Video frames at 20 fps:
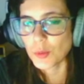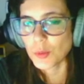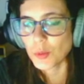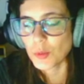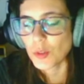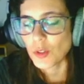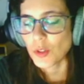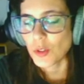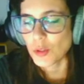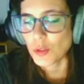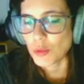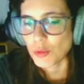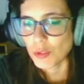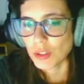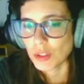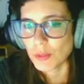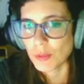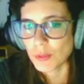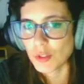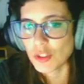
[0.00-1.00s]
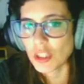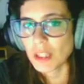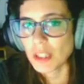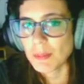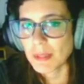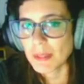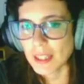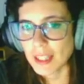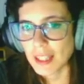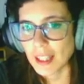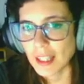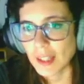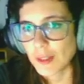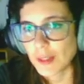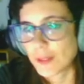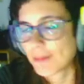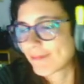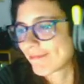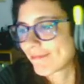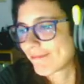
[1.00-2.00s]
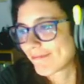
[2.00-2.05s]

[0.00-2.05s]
uno de los últimos, y me dijeron,